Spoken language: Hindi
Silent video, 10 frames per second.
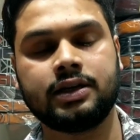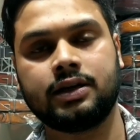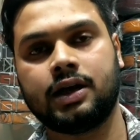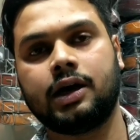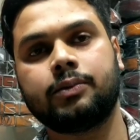
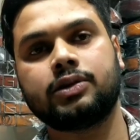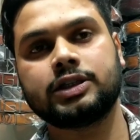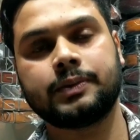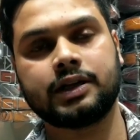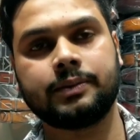जी आपको दस
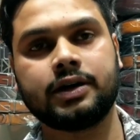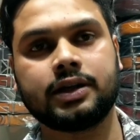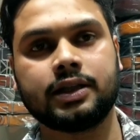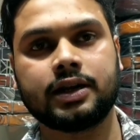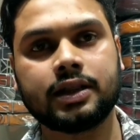पंद्रह मिनट के
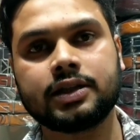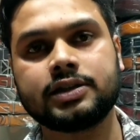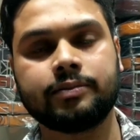अंदर अंदर सैंपल